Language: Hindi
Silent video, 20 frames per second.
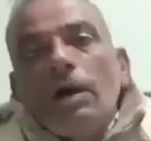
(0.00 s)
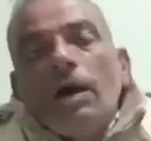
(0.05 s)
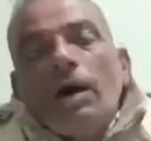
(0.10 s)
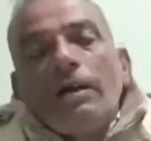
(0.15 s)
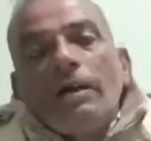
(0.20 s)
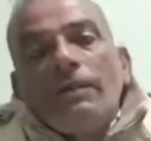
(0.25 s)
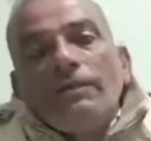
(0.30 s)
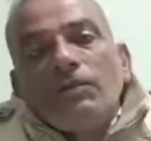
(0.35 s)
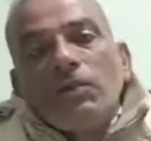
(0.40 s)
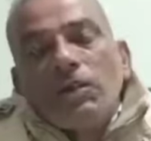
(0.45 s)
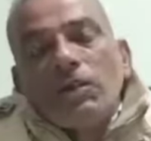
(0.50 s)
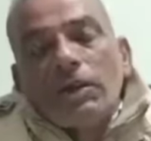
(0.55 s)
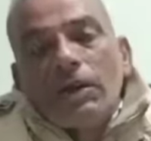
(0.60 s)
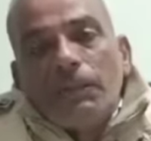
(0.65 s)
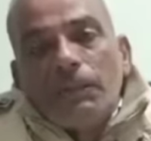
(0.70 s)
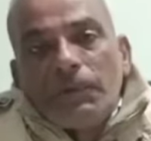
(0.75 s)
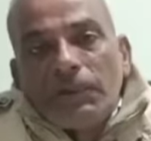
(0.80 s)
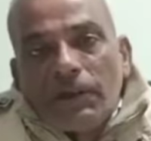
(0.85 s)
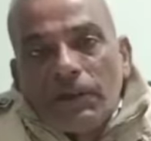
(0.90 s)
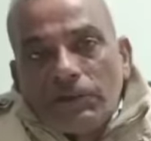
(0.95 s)
आनंद सिंह
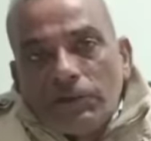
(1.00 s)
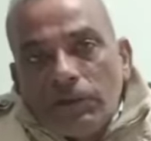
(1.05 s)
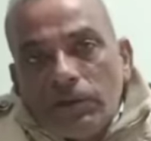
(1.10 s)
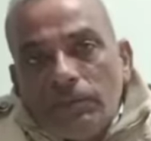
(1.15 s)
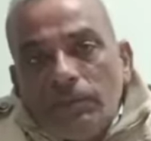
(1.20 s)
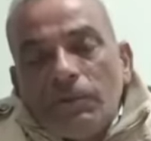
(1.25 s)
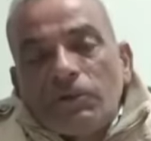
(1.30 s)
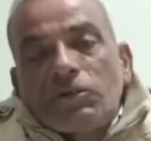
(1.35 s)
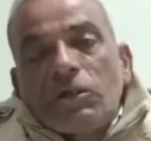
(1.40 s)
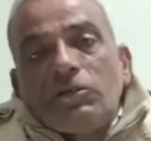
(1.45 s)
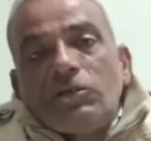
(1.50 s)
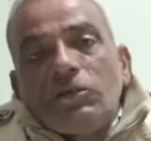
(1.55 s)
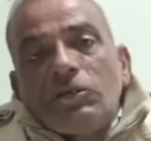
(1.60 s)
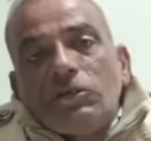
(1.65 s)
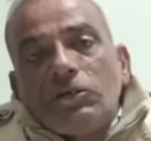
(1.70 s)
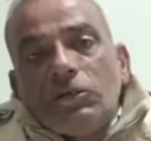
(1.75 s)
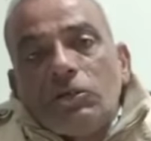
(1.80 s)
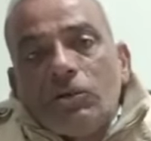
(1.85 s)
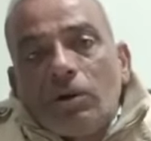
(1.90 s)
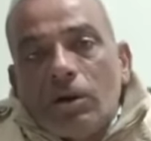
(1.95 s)
सरकारी अस्पताल में
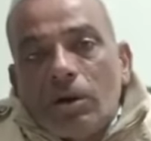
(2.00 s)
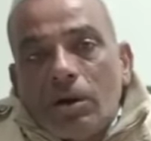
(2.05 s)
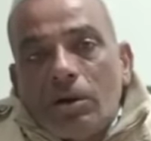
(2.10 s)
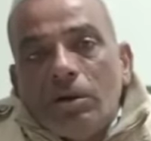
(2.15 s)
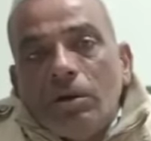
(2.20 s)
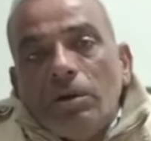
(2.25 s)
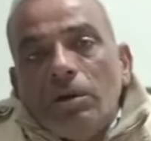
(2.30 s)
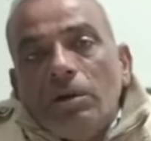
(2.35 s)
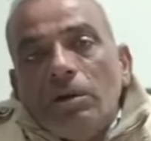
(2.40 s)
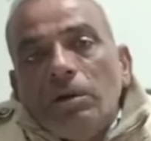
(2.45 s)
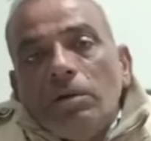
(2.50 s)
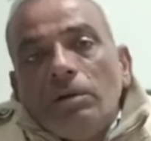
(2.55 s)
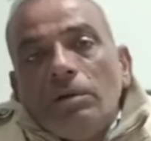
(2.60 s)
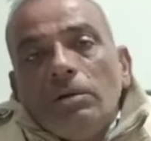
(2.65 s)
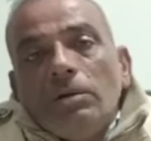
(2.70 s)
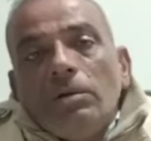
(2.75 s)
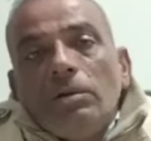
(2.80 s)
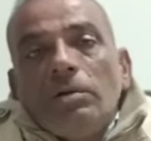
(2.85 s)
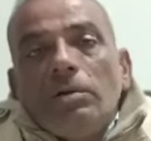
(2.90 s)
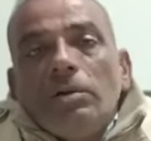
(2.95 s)
कार्यरत है
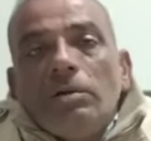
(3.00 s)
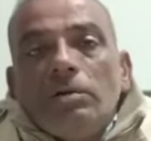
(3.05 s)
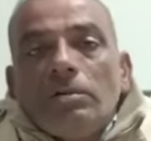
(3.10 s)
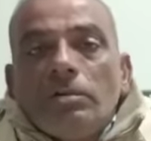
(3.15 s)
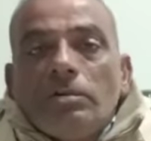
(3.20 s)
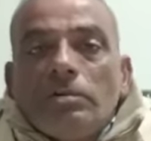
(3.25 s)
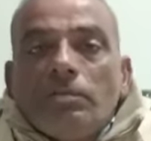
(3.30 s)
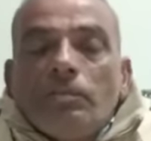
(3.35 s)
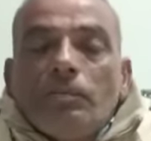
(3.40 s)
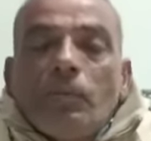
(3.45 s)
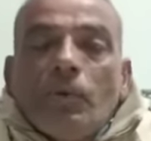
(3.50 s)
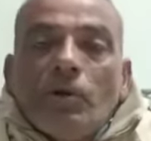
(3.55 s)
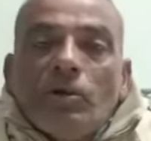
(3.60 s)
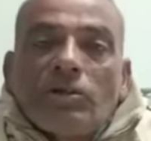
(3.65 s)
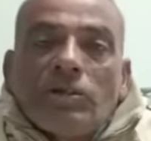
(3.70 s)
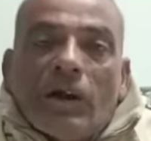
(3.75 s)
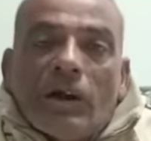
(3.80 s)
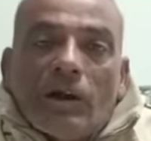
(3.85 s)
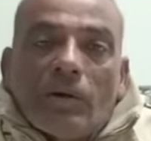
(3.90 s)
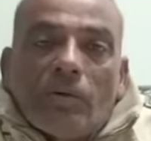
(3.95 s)
उसके साथ 31
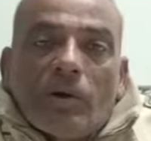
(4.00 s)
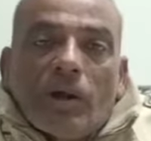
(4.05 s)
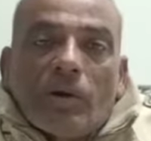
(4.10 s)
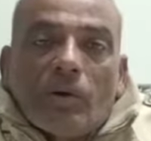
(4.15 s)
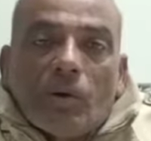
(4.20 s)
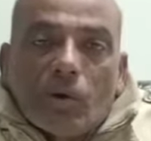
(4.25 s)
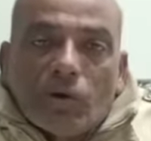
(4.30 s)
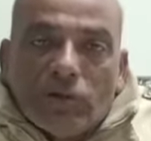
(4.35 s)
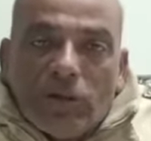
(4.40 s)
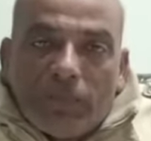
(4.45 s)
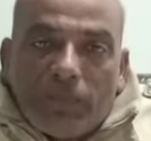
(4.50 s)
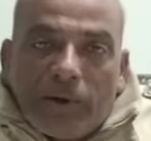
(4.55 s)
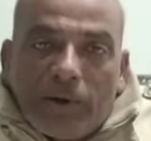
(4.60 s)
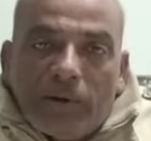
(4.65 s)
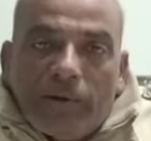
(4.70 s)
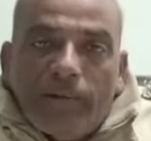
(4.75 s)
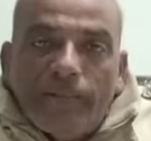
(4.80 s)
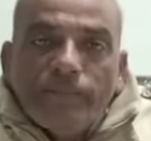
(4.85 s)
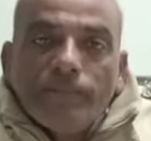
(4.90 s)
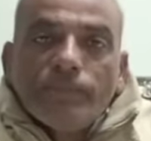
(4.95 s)
दिसंबर की रात
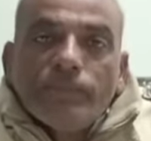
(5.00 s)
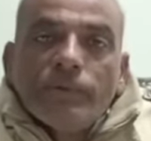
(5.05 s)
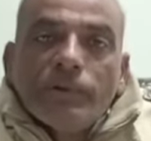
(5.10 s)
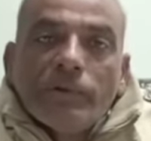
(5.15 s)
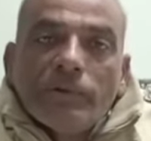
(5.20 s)
दस बजकर